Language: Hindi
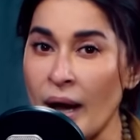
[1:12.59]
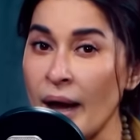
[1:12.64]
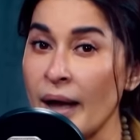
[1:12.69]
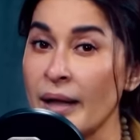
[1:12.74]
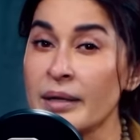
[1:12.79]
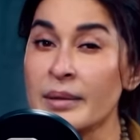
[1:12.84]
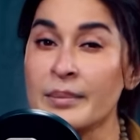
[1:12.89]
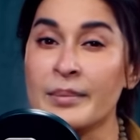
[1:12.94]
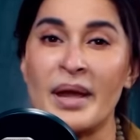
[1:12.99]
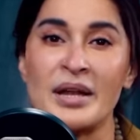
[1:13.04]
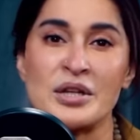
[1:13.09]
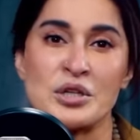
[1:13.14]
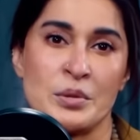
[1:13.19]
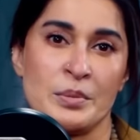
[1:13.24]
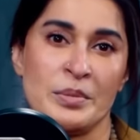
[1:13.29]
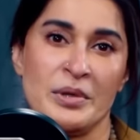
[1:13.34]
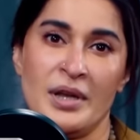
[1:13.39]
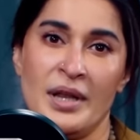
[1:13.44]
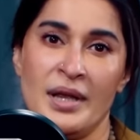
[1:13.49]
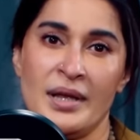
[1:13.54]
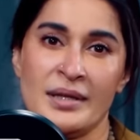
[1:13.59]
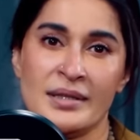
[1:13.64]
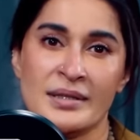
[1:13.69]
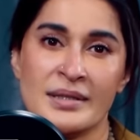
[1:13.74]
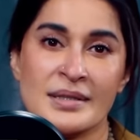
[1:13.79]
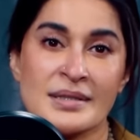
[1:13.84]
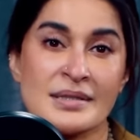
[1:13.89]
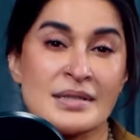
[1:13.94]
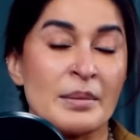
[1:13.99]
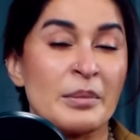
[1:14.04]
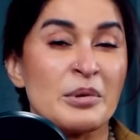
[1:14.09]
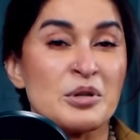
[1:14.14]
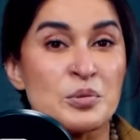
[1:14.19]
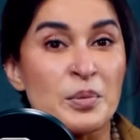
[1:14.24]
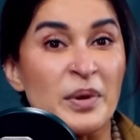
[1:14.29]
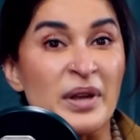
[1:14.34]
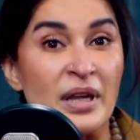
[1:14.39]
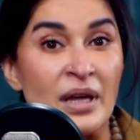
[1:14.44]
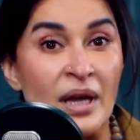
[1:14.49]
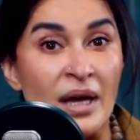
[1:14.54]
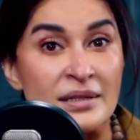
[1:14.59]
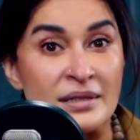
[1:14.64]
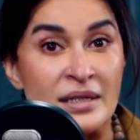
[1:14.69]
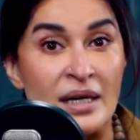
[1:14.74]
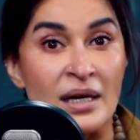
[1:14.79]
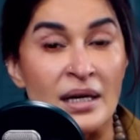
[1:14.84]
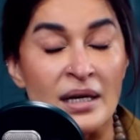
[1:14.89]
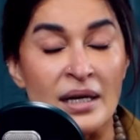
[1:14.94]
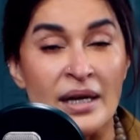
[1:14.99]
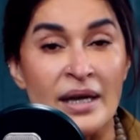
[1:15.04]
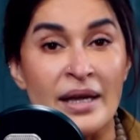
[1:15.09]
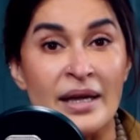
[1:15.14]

अनमैचेबल है समझ में नहीं आता